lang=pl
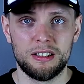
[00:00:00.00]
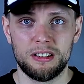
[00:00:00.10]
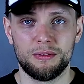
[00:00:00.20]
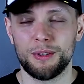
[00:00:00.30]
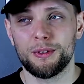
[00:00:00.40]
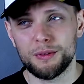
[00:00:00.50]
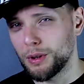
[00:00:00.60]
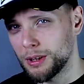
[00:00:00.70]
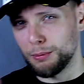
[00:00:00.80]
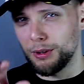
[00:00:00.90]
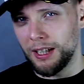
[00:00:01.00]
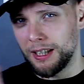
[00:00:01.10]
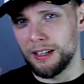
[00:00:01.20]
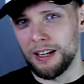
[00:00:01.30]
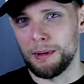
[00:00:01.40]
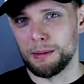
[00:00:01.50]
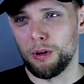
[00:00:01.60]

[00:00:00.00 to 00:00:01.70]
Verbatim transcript: E, to jest mój taki dylemat,